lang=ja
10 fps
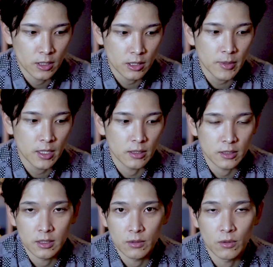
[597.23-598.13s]
今、
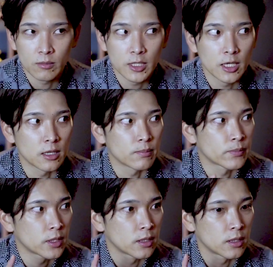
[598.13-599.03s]
えここまで、
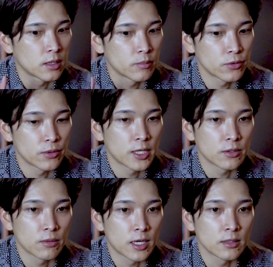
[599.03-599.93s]
え
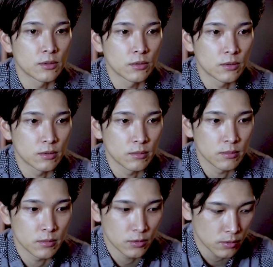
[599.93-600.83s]
ブルーライトのカット
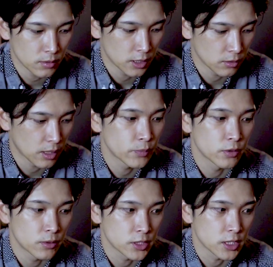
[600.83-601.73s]
と、えっと、
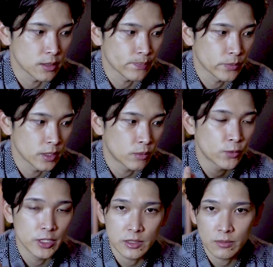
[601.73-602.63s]
Apple Watch
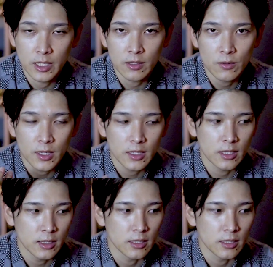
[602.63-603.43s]
主にその健康管理